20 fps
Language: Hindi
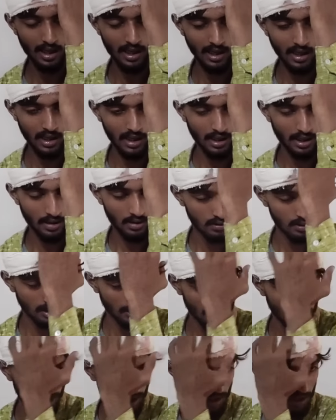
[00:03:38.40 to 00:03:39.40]
आगे के
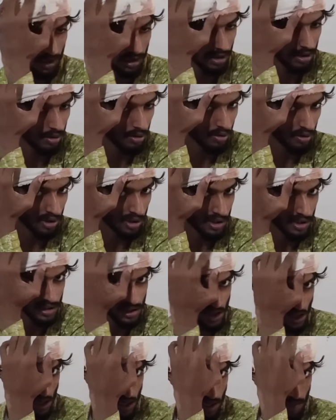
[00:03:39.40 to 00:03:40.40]
हिस्से में ना दर्द हो
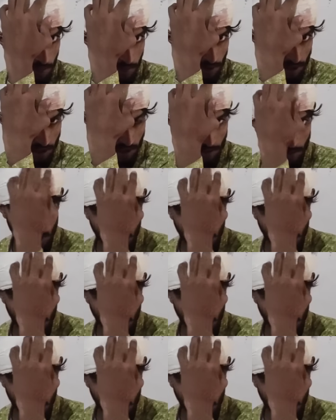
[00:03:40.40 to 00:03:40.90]
रहा था ये पट्टी